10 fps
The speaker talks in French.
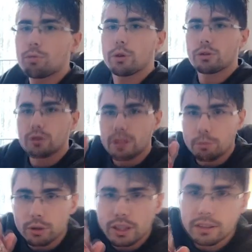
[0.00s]
je pense que
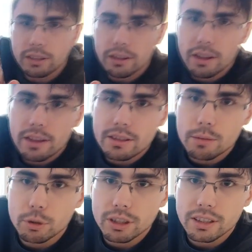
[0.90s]
c'est peut-être
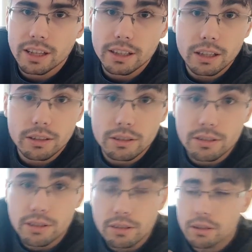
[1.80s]
c'est peut-être Kanan
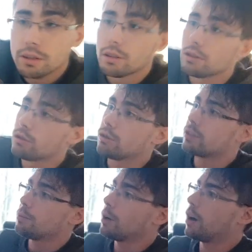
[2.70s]
ici. Je
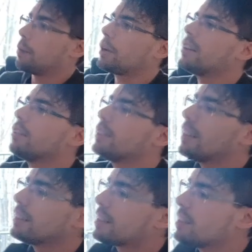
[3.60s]
sais pas. Après, il y a une
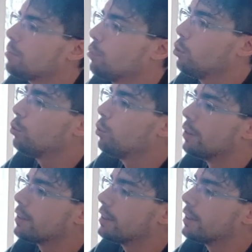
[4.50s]
teinte assez bleue, hein,